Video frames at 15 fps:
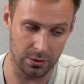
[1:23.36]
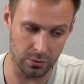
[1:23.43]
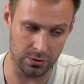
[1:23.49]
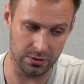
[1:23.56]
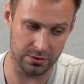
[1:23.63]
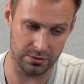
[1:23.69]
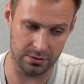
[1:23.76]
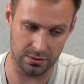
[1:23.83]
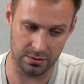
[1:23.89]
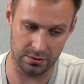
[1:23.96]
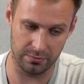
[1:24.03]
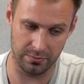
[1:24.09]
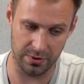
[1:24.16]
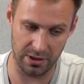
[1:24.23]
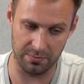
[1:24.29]
И тут
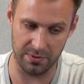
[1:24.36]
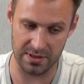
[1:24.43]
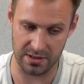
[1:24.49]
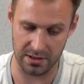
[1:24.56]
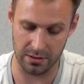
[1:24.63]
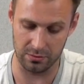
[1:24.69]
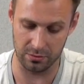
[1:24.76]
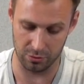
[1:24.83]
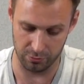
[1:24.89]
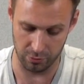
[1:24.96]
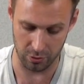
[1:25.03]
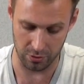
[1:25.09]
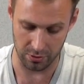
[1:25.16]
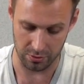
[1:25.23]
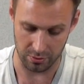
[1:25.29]
э, мне присылают
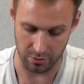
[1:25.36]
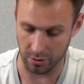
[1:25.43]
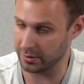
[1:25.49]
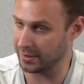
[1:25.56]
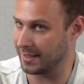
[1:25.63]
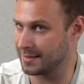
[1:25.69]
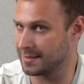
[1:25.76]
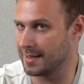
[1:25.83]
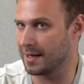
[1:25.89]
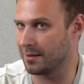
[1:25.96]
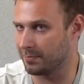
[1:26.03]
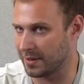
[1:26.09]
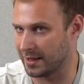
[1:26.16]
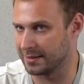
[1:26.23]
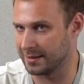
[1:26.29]
ноутбук, он
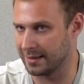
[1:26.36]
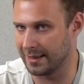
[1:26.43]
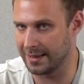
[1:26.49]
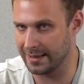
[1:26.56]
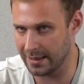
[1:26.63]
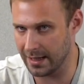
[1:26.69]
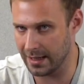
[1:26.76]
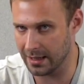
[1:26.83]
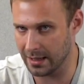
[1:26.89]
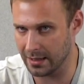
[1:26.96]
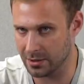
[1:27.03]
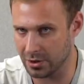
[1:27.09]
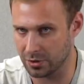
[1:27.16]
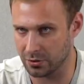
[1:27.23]
идеопад линейки,